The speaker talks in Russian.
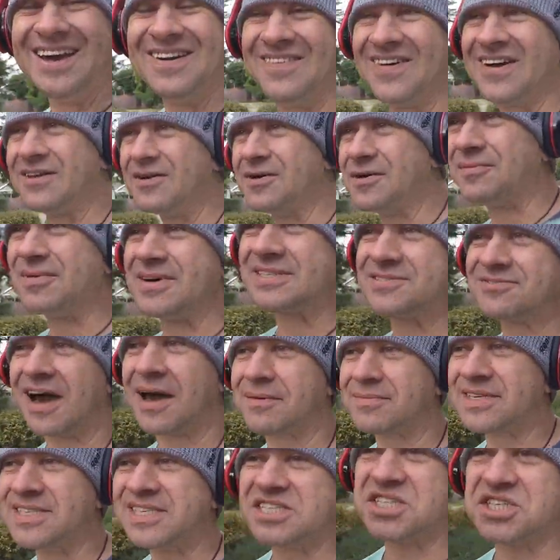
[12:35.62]
Поэтому мы с
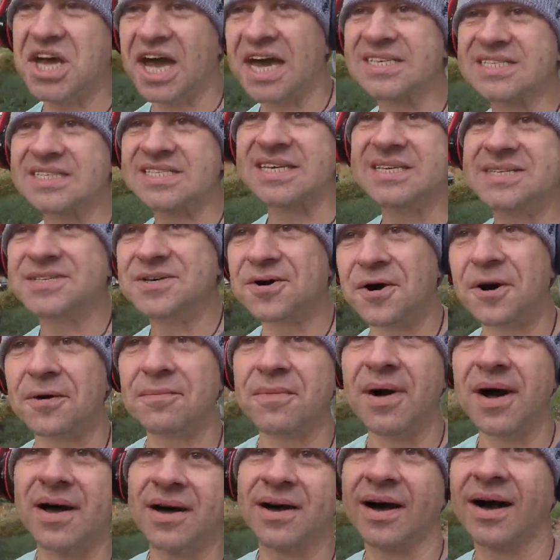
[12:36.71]
вами сейчас
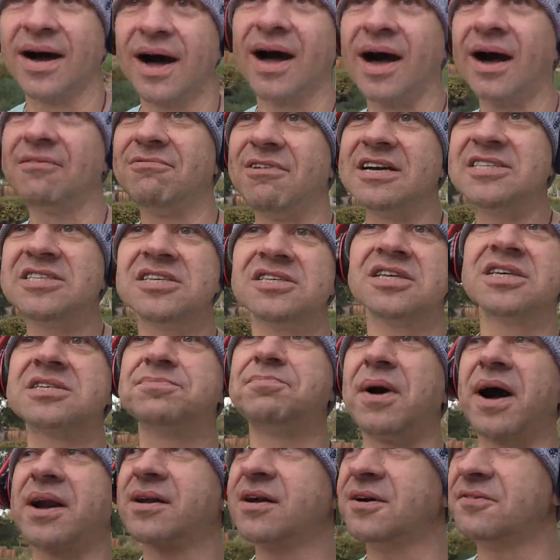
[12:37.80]
идем а, в один из
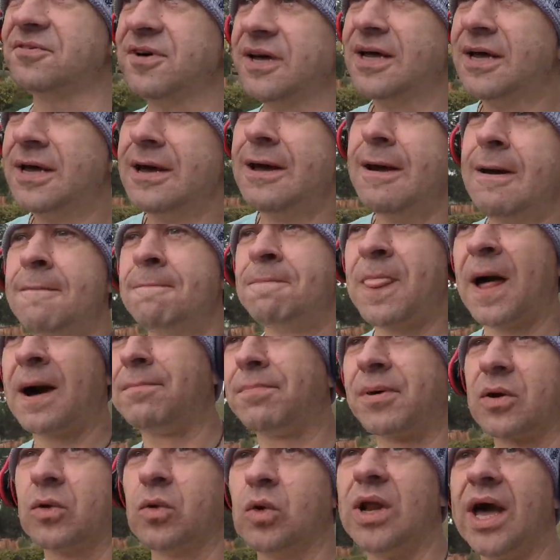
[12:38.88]
парков, там
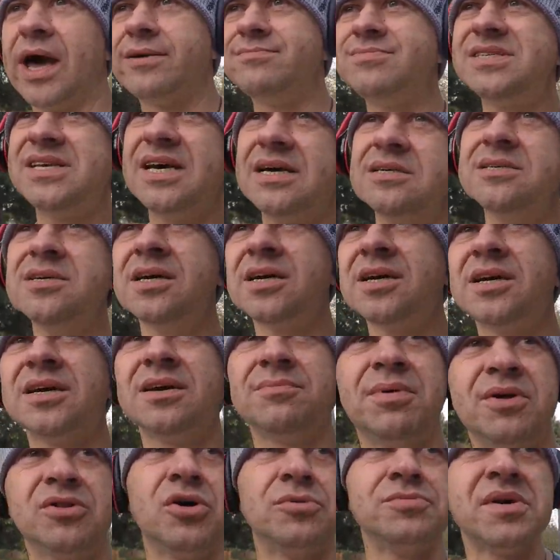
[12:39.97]
прогуляемся,
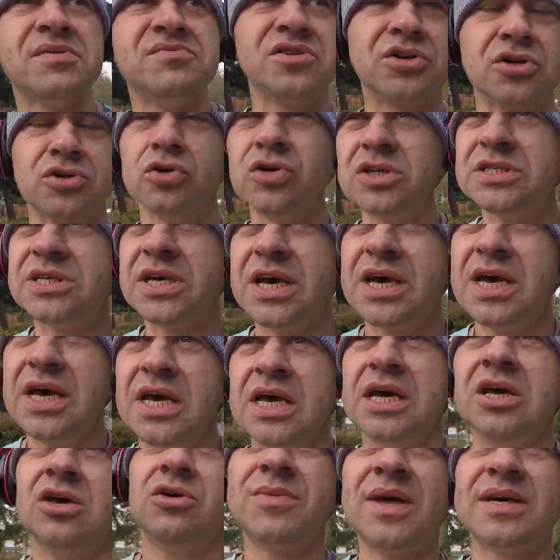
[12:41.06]
потом я вернусь.
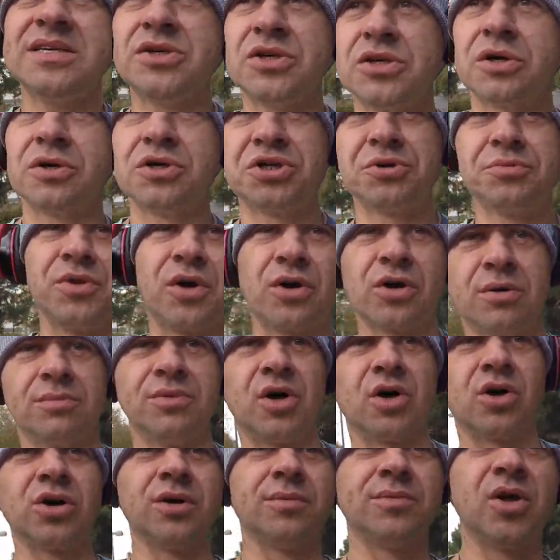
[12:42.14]
И у меня сегодня очень
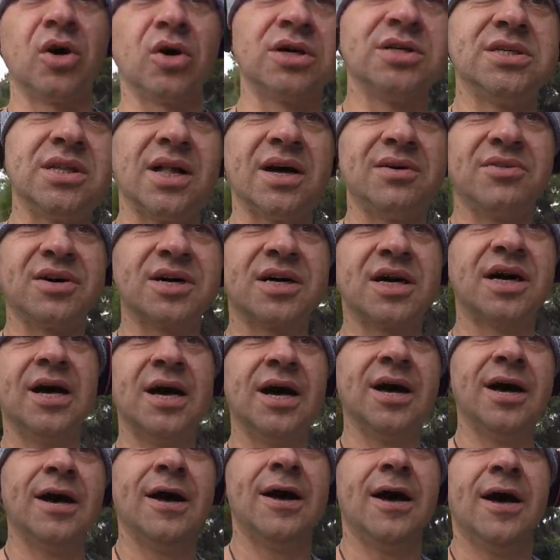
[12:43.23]
много-много-много деловых
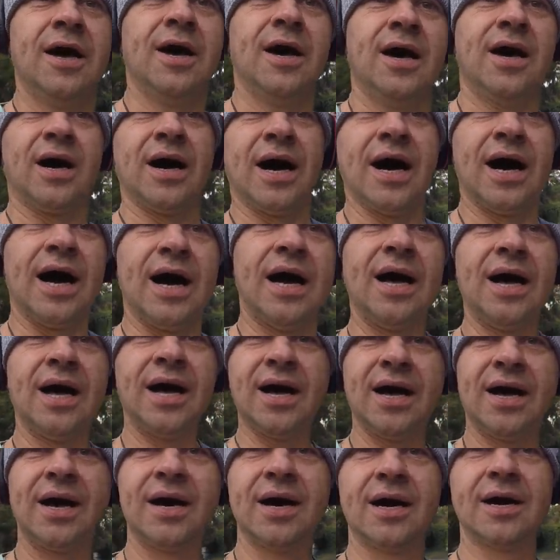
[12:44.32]
а,
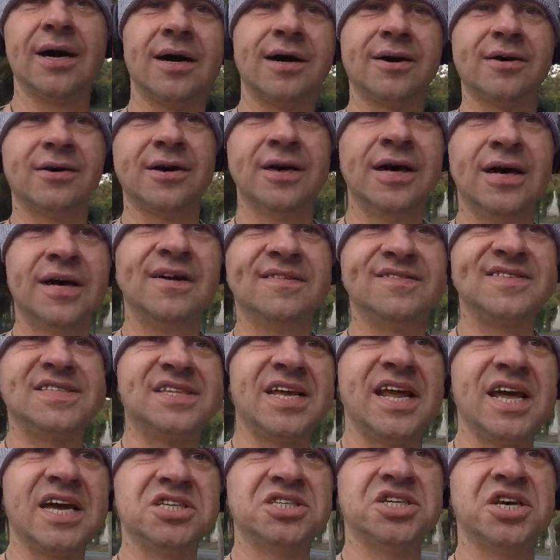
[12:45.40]

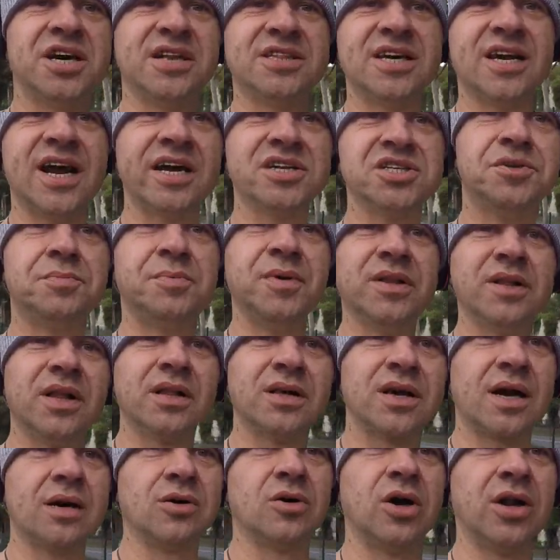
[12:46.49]
встреч. Ты раньше пил
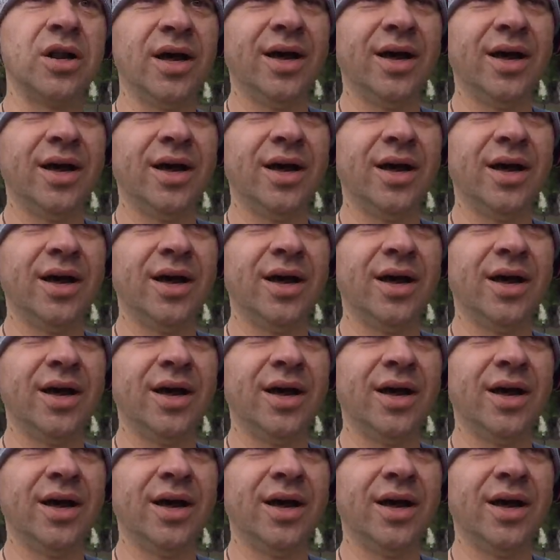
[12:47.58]
алкоголь?